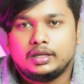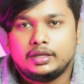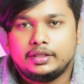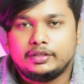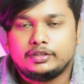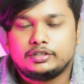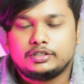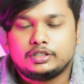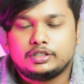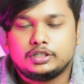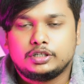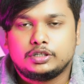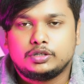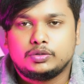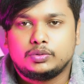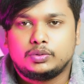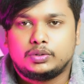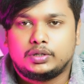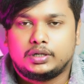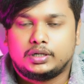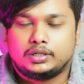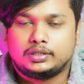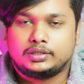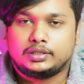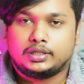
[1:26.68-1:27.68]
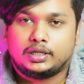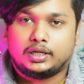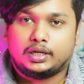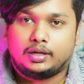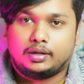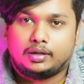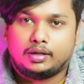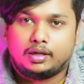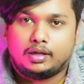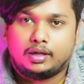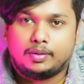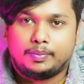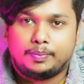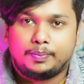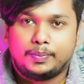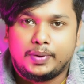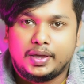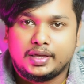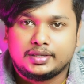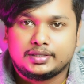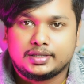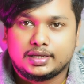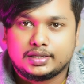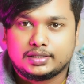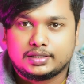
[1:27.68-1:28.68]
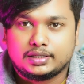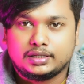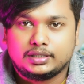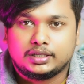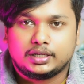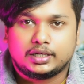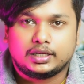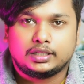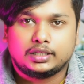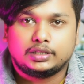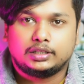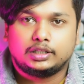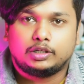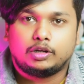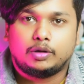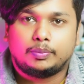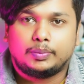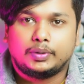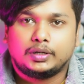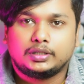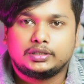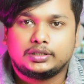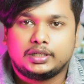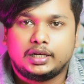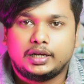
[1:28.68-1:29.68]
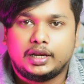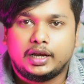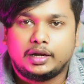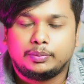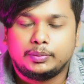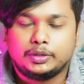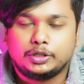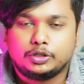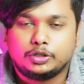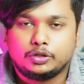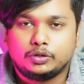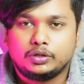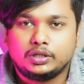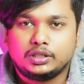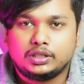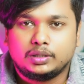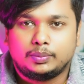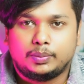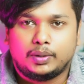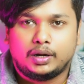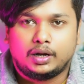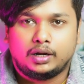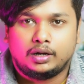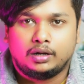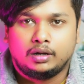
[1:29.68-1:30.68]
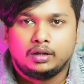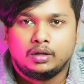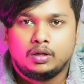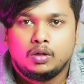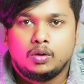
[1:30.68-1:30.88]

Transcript: ইনস্টিটিউটের যে পেজ আছে সেখান থেকে আপনারা চাইলে অ্যাডমিশন নিতে পারেন